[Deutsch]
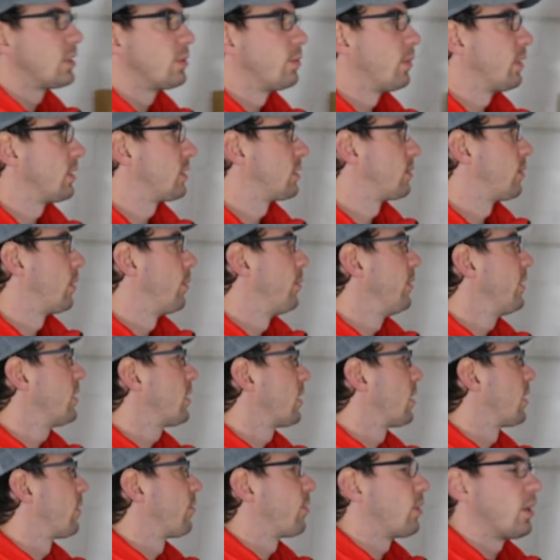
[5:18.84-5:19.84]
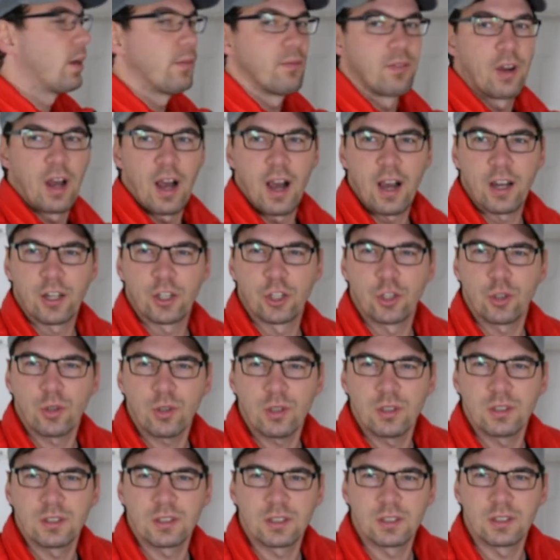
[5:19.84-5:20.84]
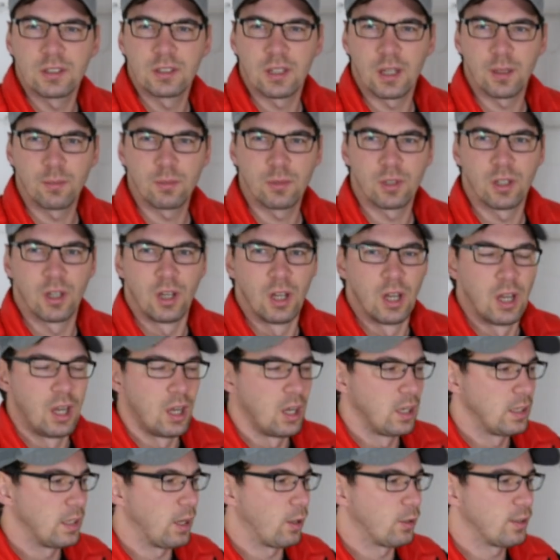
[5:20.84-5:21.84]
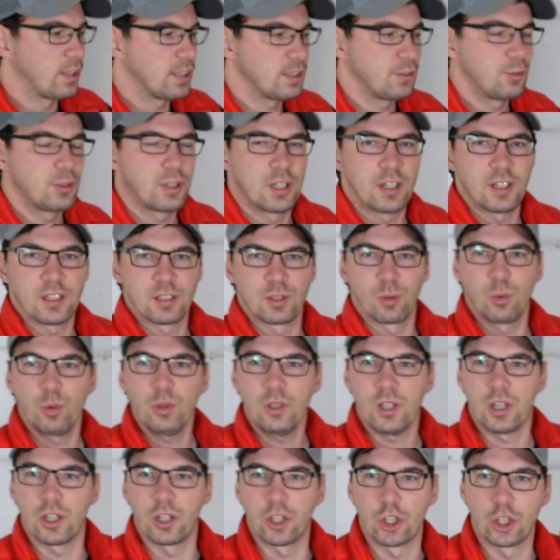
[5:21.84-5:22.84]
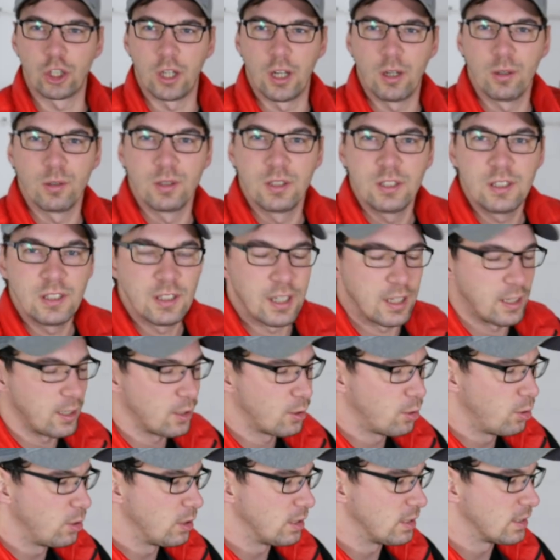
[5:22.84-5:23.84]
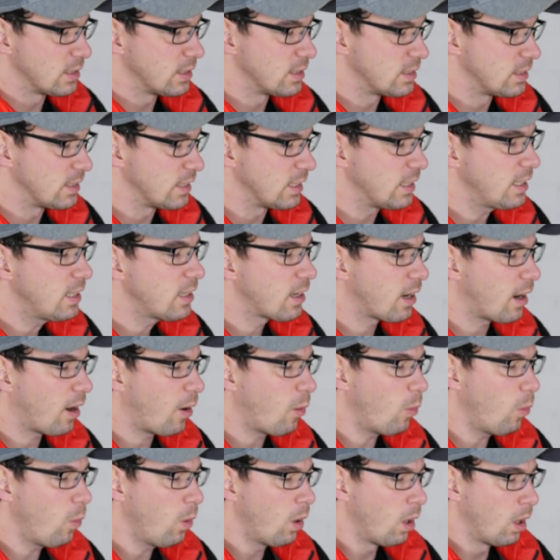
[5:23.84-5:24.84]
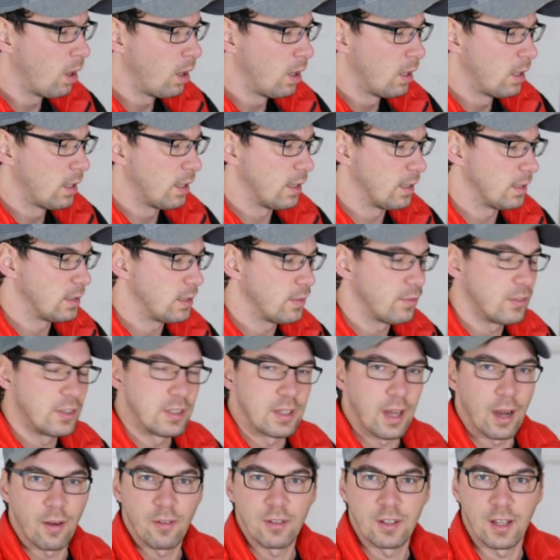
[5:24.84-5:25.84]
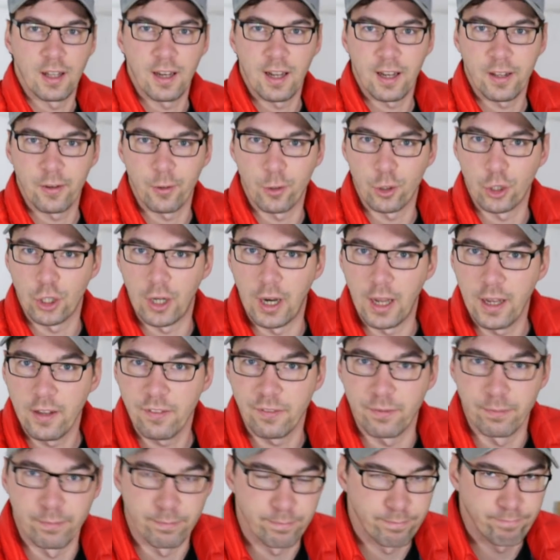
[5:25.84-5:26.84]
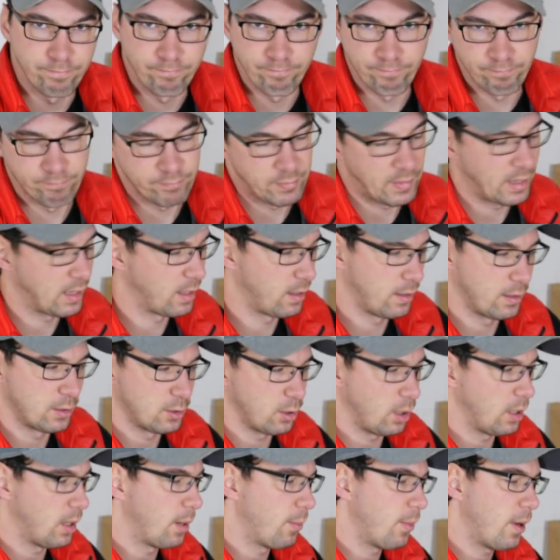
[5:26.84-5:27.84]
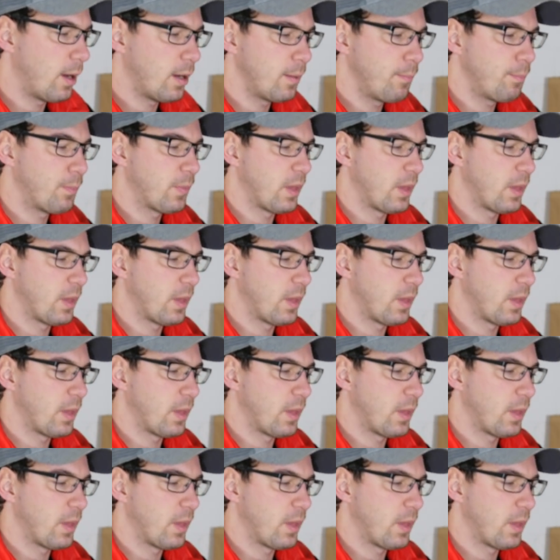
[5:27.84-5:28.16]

mal 2 Meter. Davon haben wir acht Stück insgesamt. Ja, und das wird dann das Untergestell. Und die sind natürlich sägerau. Äh, die wird David danach noch schleifen. Soll er machen.